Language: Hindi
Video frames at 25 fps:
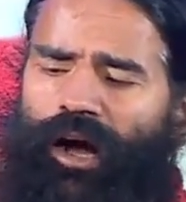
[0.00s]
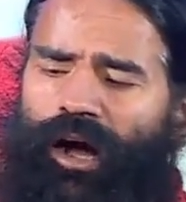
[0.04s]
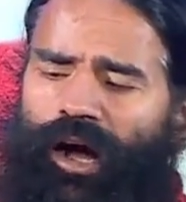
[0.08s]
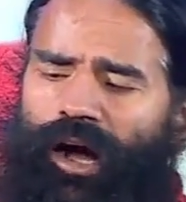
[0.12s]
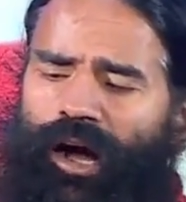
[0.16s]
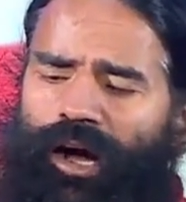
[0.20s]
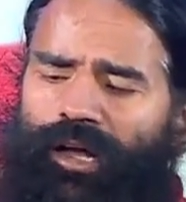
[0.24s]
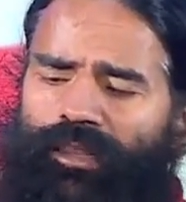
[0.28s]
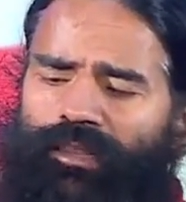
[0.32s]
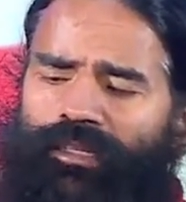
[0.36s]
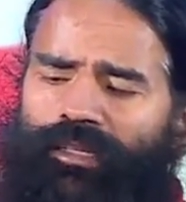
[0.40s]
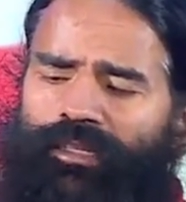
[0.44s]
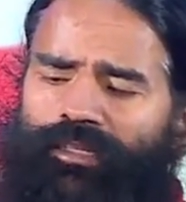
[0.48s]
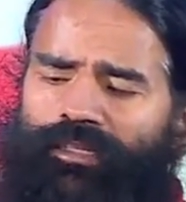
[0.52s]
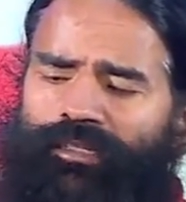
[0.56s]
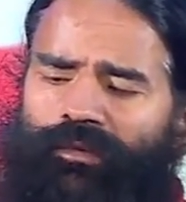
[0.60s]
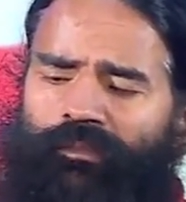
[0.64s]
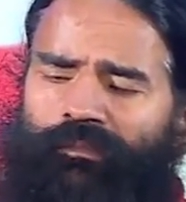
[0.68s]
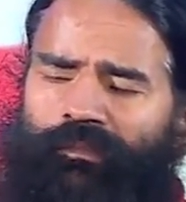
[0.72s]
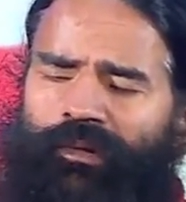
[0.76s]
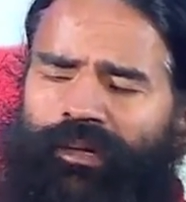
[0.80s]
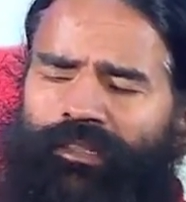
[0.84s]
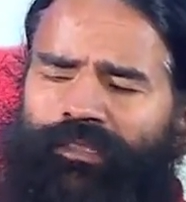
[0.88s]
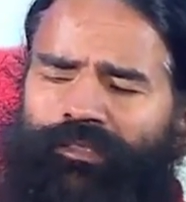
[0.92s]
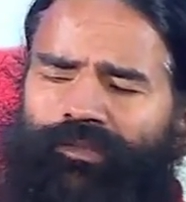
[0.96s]
आधी
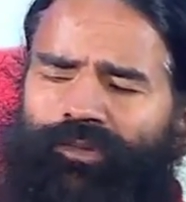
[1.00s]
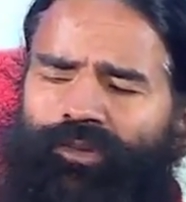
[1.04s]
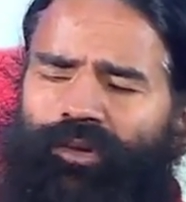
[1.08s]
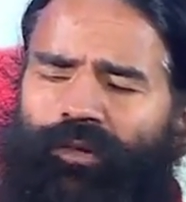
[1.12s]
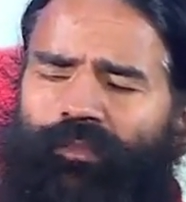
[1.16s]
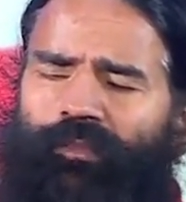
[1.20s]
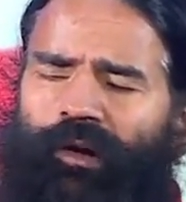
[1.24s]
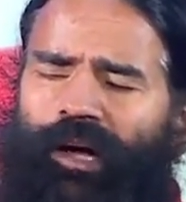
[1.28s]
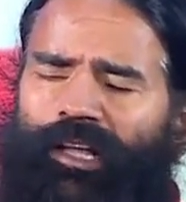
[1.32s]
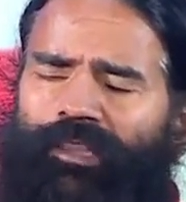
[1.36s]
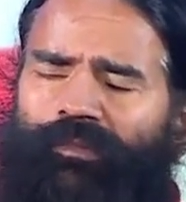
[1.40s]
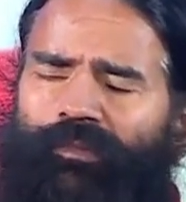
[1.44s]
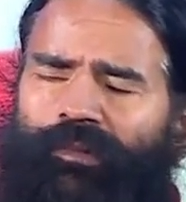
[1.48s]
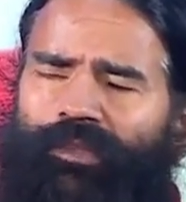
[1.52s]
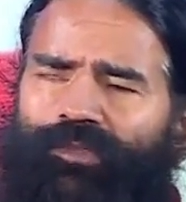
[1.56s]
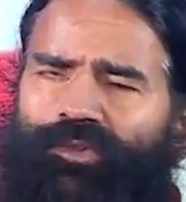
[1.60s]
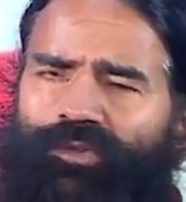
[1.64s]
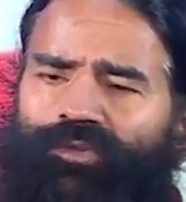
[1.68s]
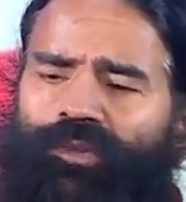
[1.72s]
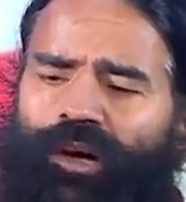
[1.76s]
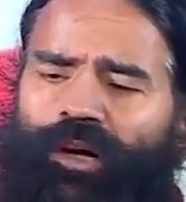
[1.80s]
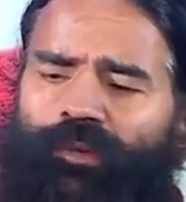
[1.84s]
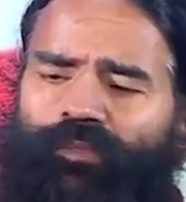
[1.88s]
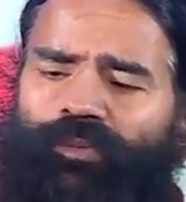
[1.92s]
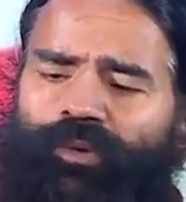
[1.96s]
चम्मच और बाद में तो
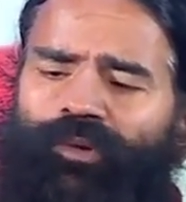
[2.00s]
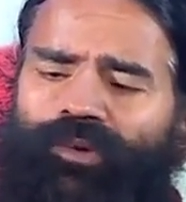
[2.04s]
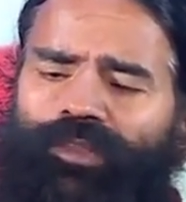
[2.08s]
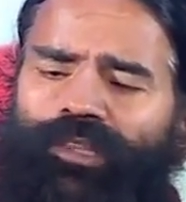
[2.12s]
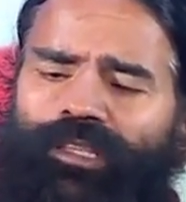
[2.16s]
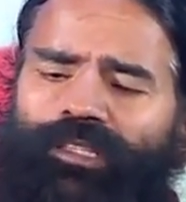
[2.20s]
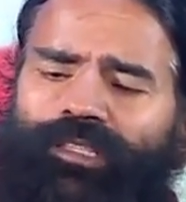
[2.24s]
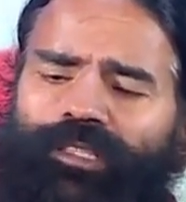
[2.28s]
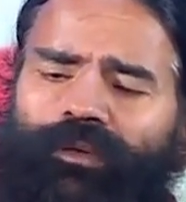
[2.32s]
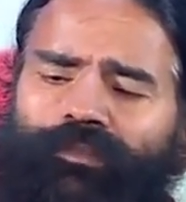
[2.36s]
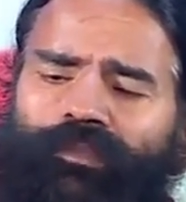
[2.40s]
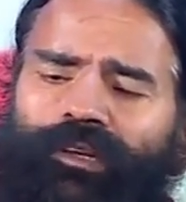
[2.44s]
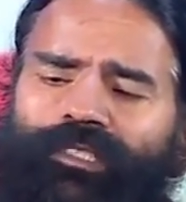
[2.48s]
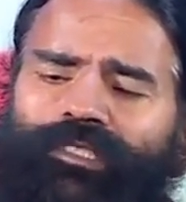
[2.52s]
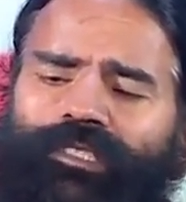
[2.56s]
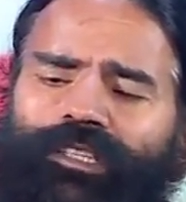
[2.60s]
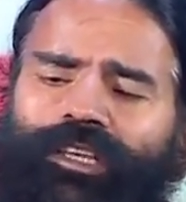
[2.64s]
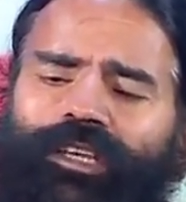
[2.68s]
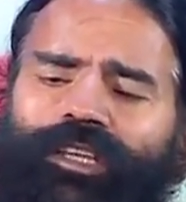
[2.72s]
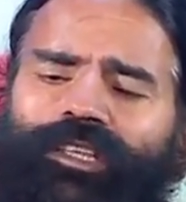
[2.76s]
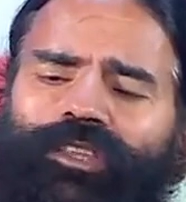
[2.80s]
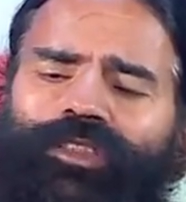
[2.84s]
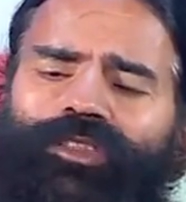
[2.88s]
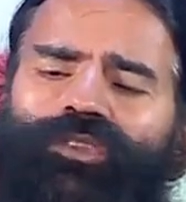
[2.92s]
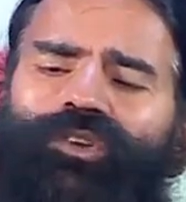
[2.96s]
वन फोर्थ चम्मच
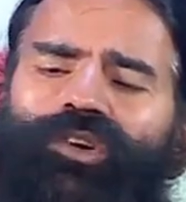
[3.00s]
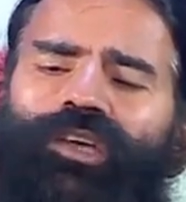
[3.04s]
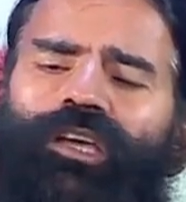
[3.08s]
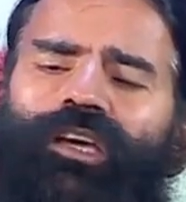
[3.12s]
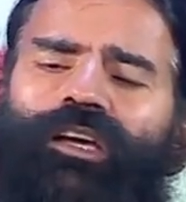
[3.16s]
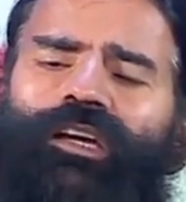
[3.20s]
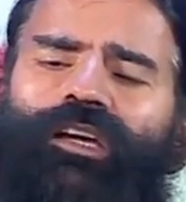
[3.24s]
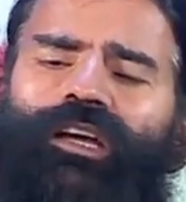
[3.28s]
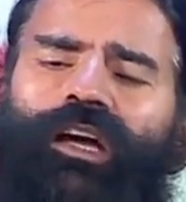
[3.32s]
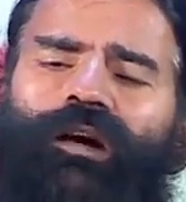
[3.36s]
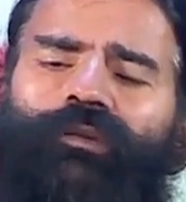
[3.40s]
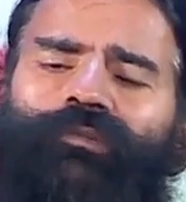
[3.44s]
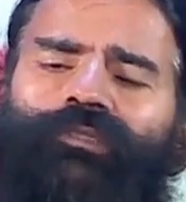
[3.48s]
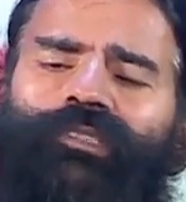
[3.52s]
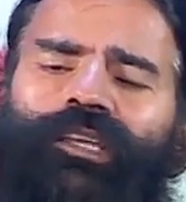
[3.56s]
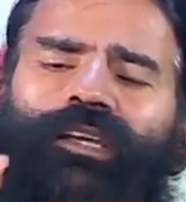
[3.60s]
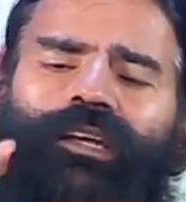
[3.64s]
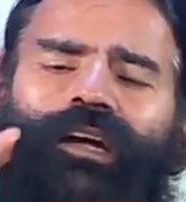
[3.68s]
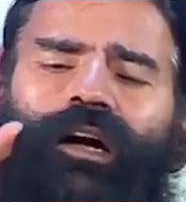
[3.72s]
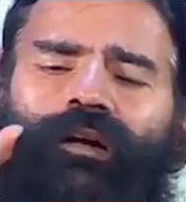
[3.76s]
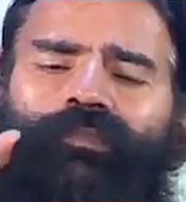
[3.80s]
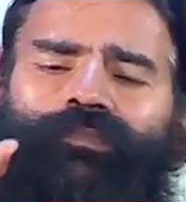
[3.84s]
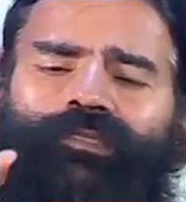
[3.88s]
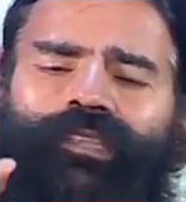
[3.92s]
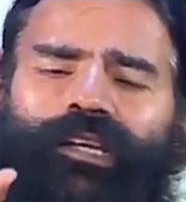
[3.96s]
दो एक ग्राम से
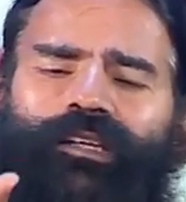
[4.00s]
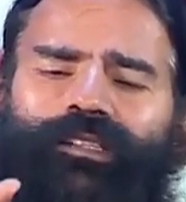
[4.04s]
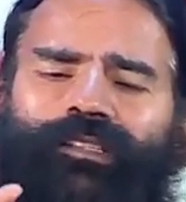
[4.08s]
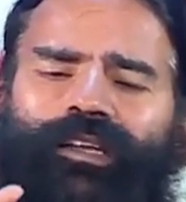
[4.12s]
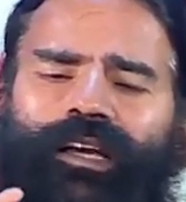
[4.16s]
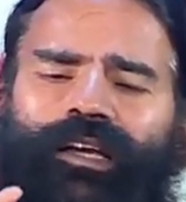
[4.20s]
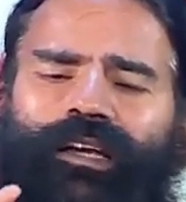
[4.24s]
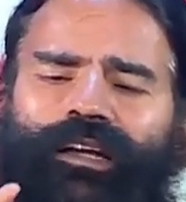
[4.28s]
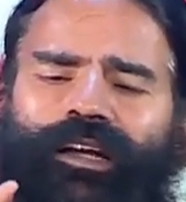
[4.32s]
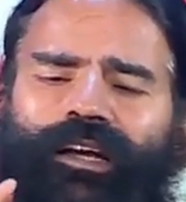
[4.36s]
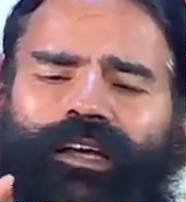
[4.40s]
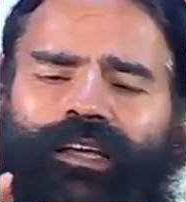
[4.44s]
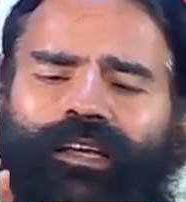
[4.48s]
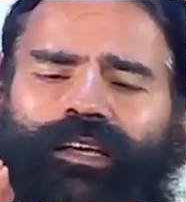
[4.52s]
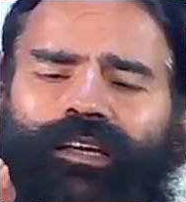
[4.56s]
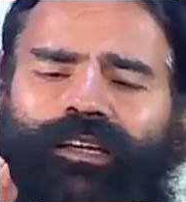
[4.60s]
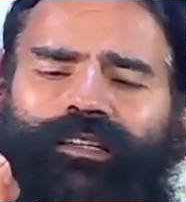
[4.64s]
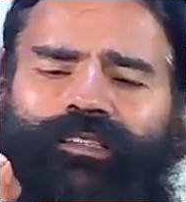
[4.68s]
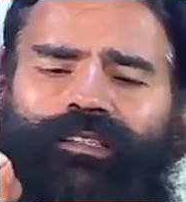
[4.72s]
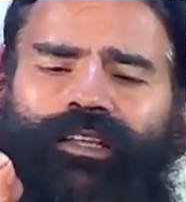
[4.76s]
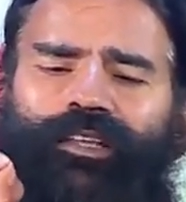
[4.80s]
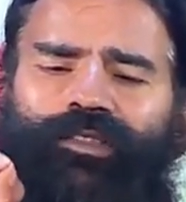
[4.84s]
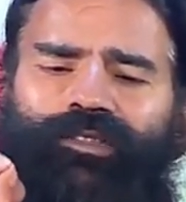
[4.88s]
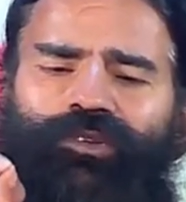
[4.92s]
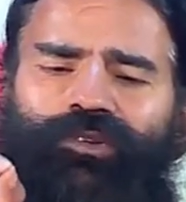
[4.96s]
काम चल जाएगा एक
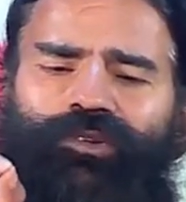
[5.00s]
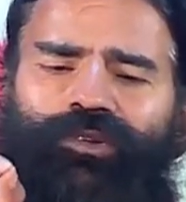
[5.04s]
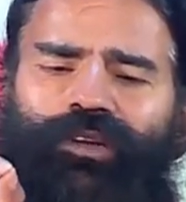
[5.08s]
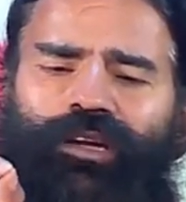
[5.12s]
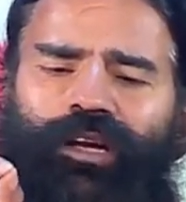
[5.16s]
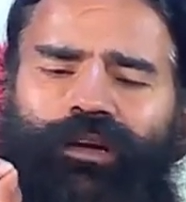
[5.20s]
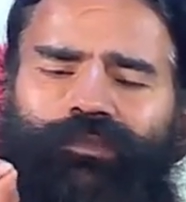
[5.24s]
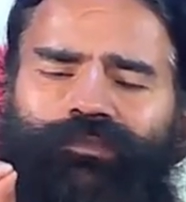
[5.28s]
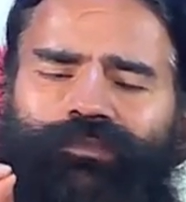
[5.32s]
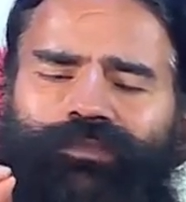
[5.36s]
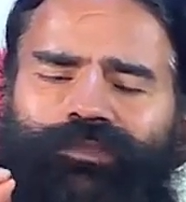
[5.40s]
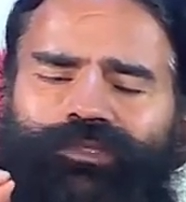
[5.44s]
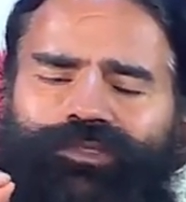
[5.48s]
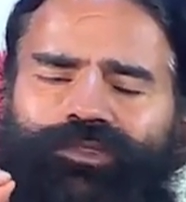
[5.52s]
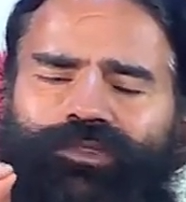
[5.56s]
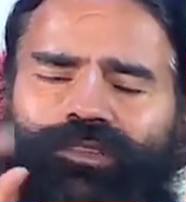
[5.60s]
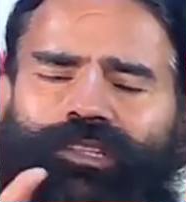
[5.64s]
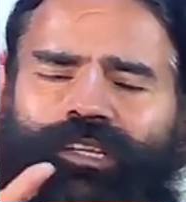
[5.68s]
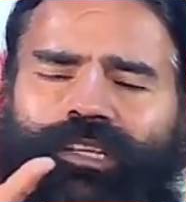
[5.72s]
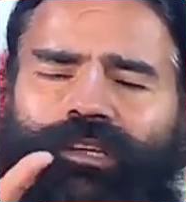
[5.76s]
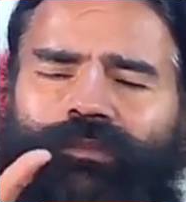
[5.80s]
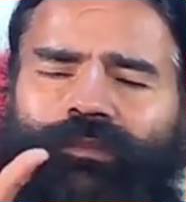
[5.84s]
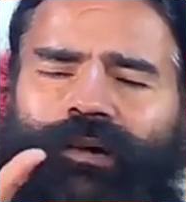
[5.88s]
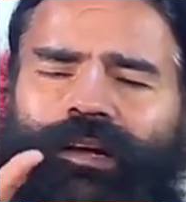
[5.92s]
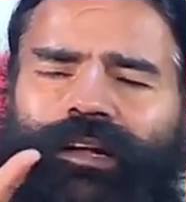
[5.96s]
से दो ग्राम
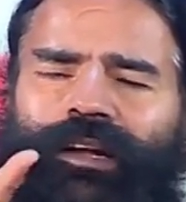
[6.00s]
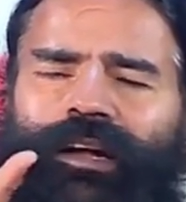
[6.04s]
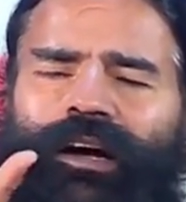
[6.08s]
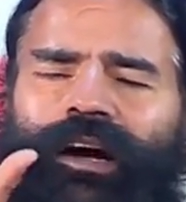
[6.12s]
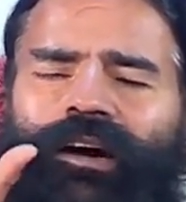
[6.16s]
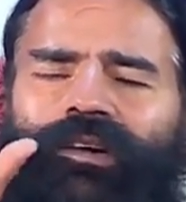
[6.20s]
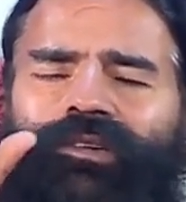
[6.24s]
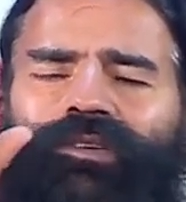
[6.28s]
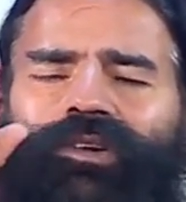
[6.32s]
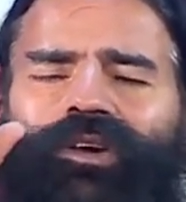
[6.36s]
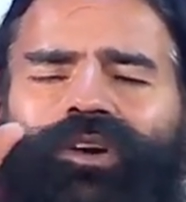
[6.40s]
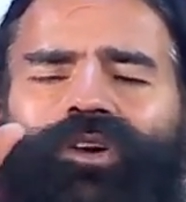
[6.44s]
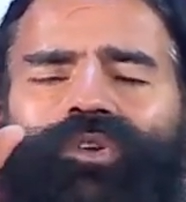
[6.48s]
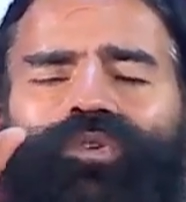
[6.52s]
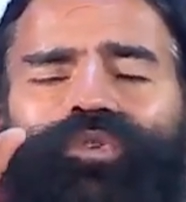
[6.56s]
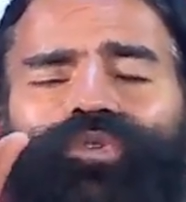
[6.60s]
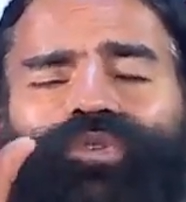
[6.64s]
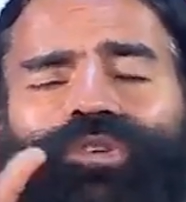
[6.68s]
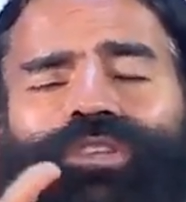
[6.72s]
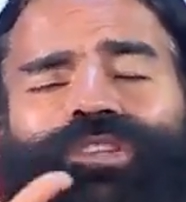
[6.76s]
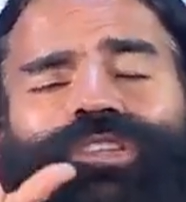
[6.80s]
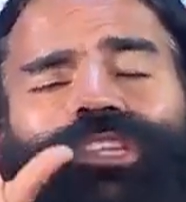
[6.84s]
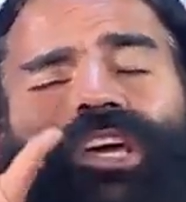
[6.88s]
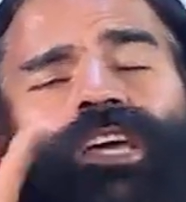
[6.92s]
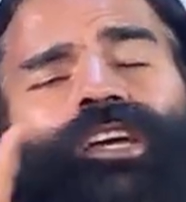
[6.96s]
चुटकी भर खाओ
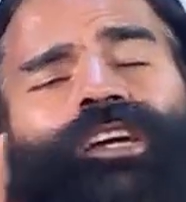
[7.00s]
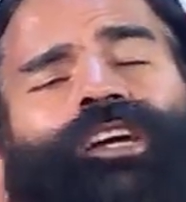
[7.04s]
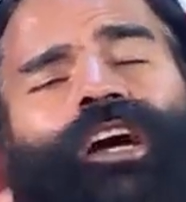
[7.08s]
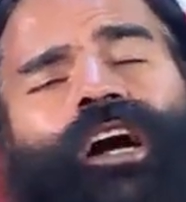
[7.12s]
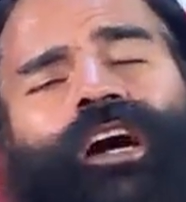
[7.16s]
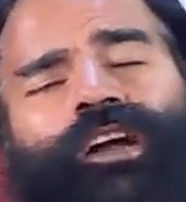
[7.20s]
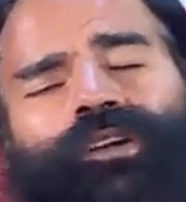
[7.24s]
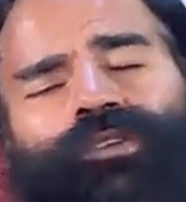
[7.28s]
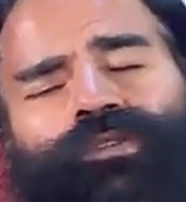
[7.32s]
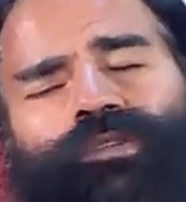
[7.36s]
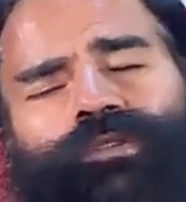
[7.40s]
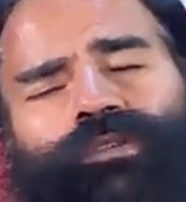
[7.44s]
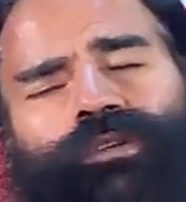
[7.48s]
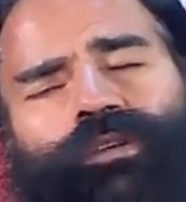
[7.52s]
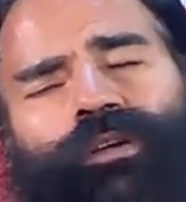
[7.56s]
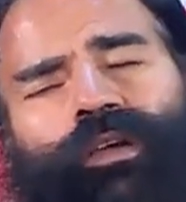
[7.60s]
उठते ही खा लो